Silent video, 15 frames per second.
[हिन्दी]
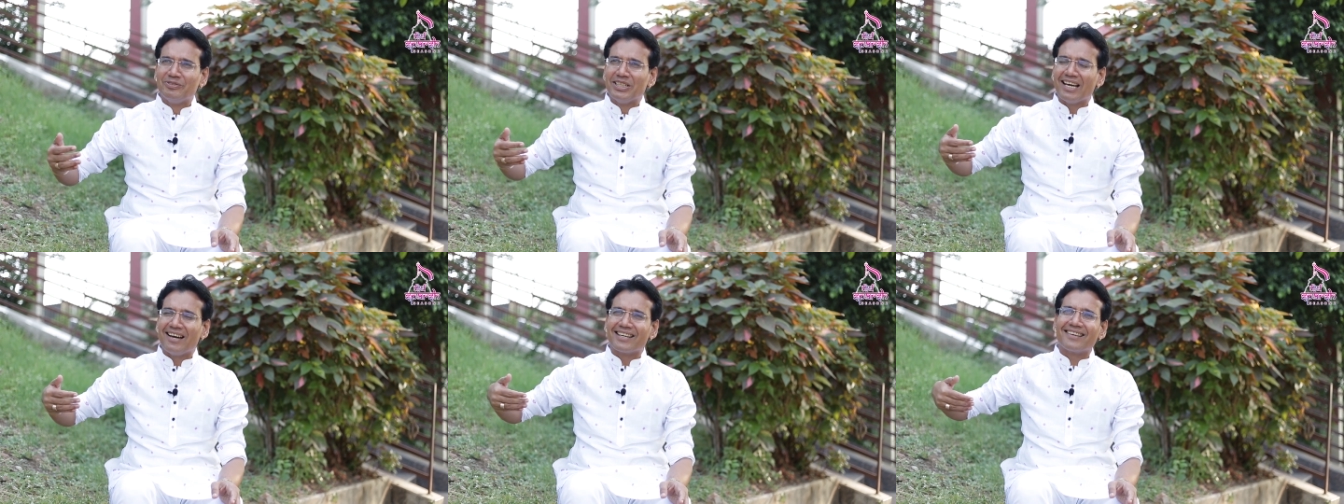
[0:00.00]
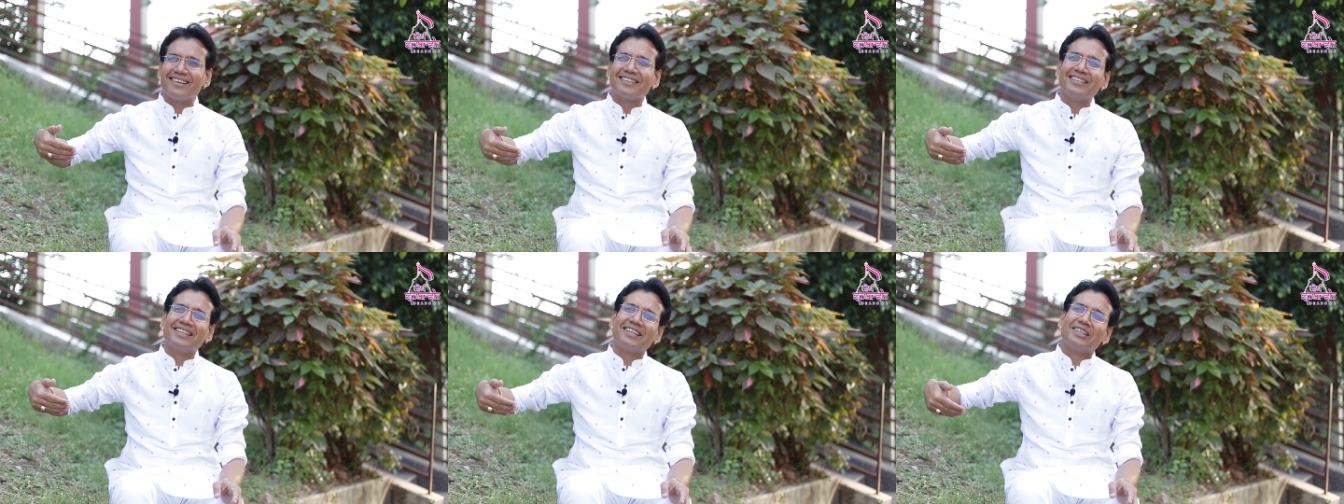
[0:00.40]
विहार
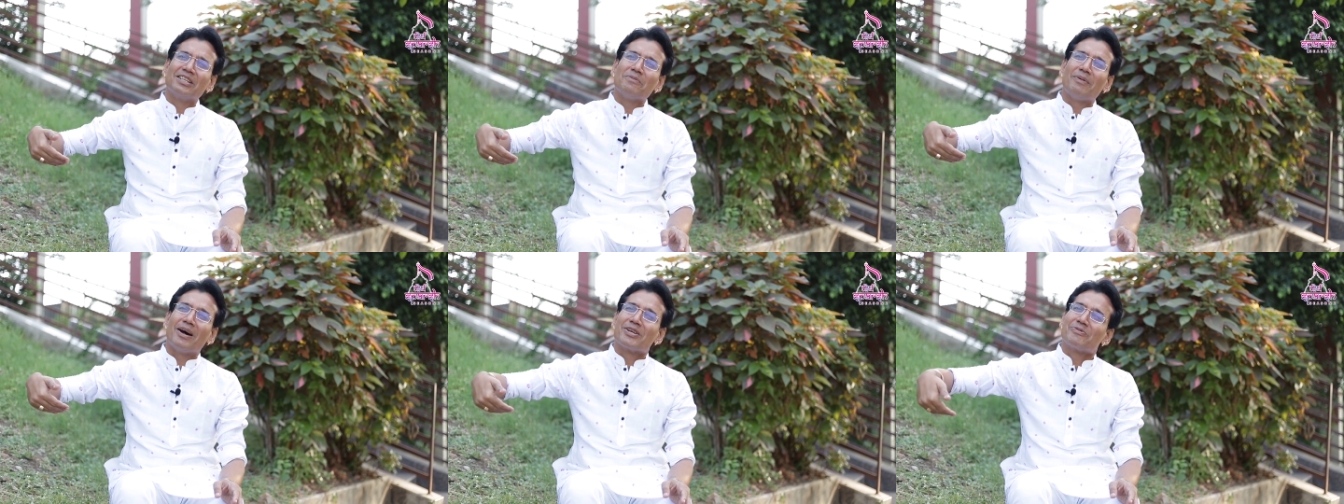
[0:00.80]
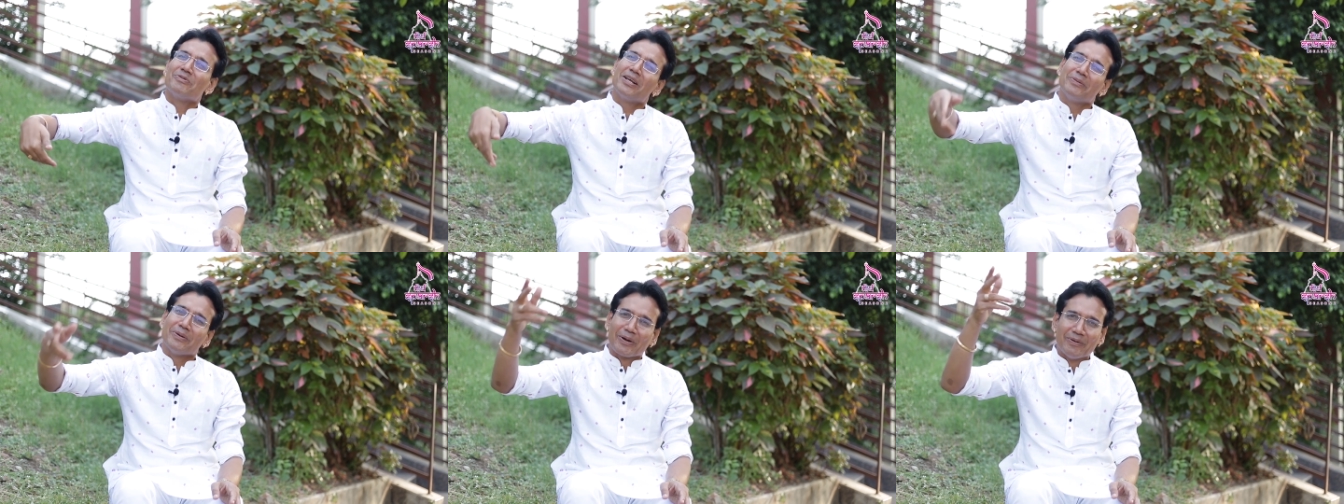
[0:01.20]
करते करते
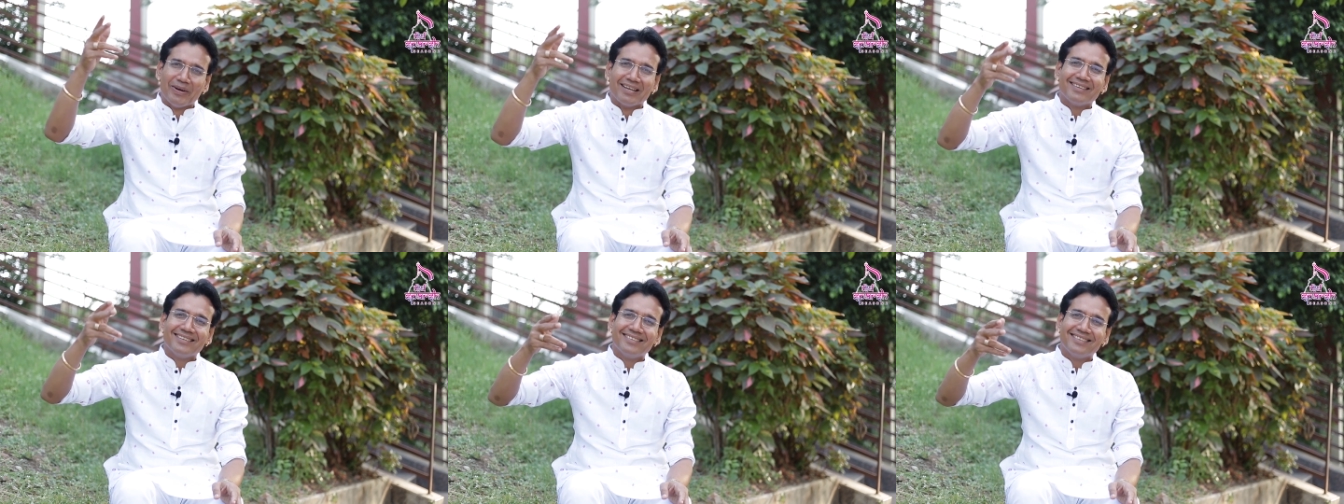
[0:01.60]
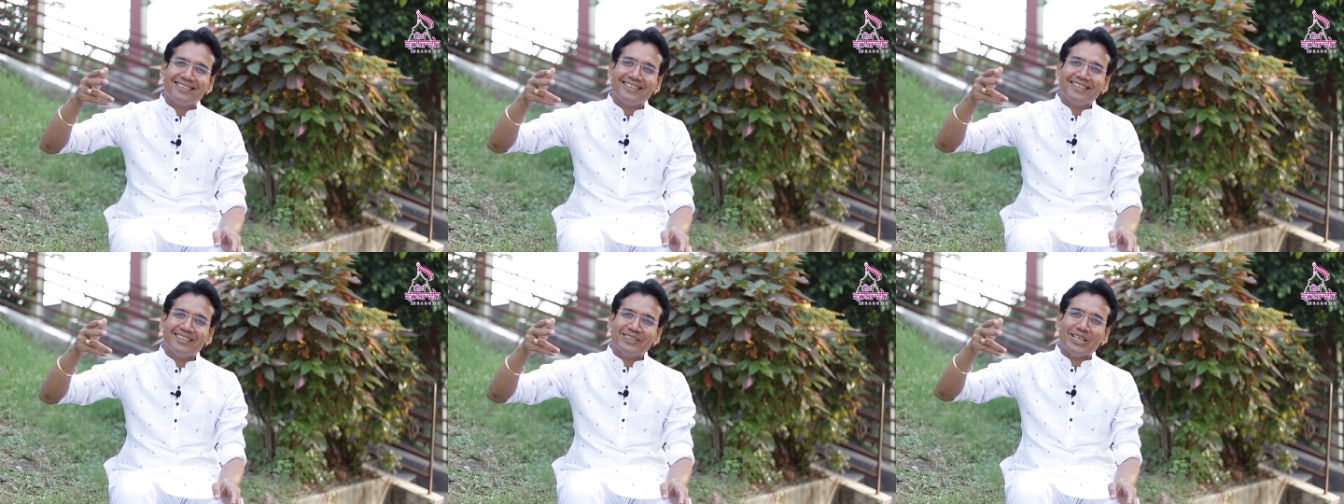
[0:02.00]
पार्श्वनाथ भगवान
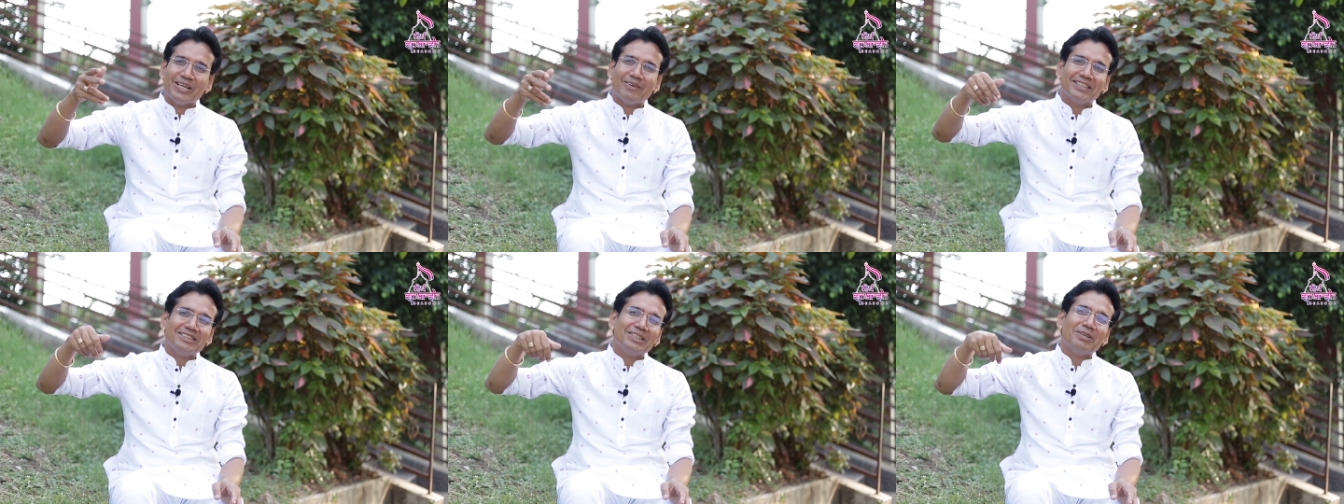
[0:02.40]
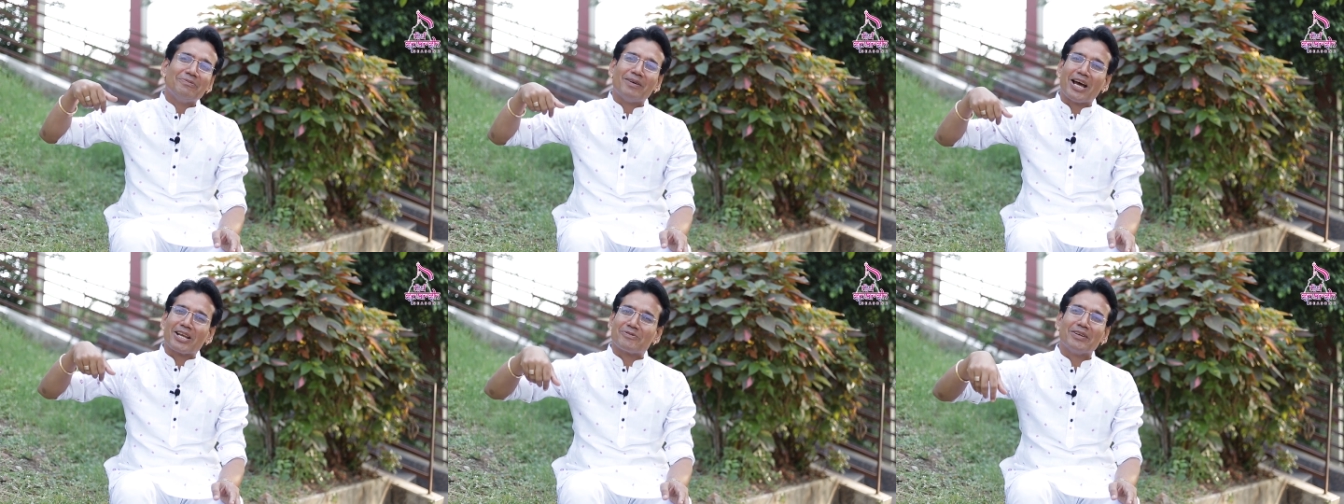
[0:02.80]

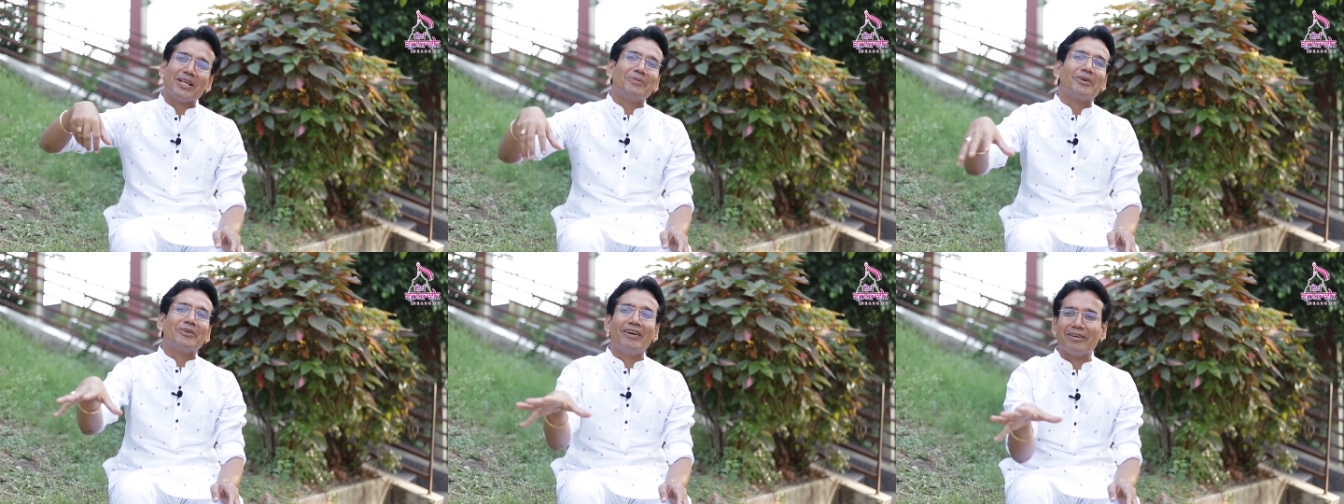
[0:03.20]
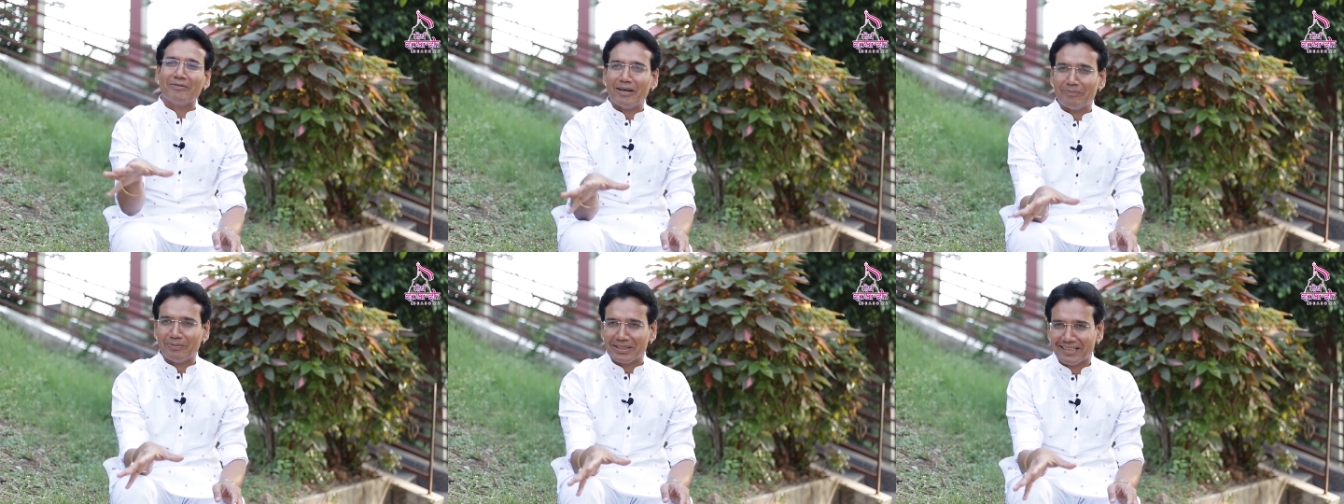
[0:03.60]
देवादिदेव पार्श्वनाथ भगवान
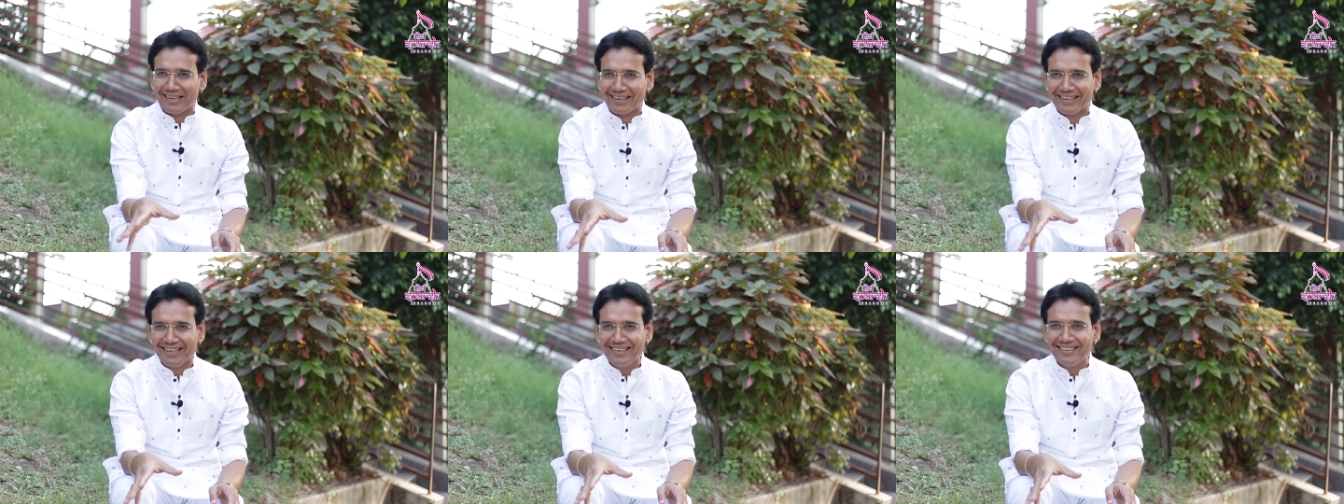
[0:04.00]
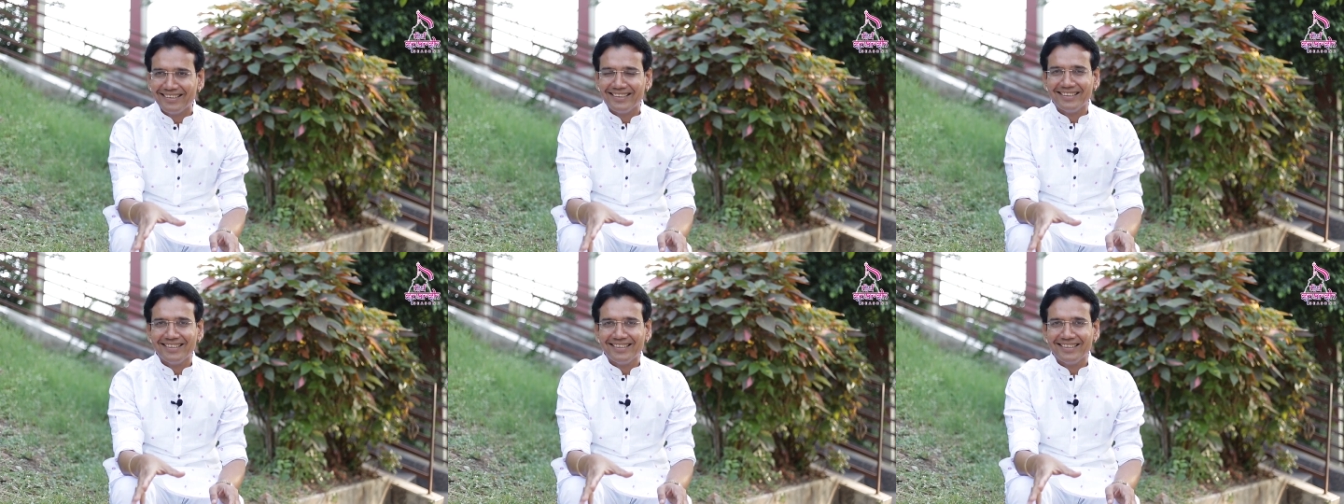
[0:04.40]
वहाँ पधारे